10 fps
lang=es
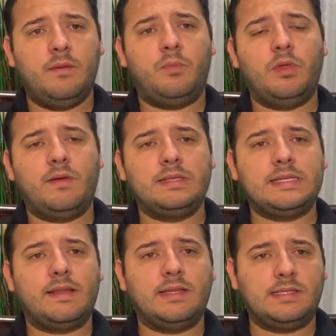pude
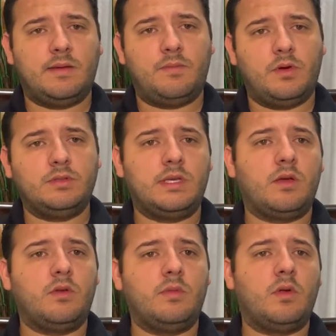avanzar desde
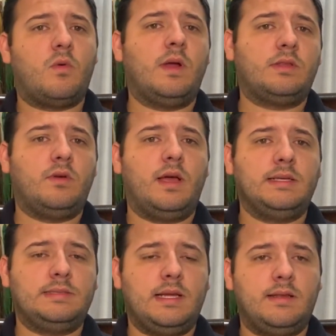bronce número 4
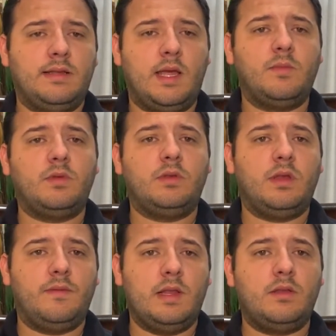hasta diamond
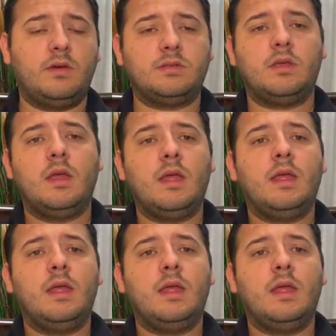nivel 2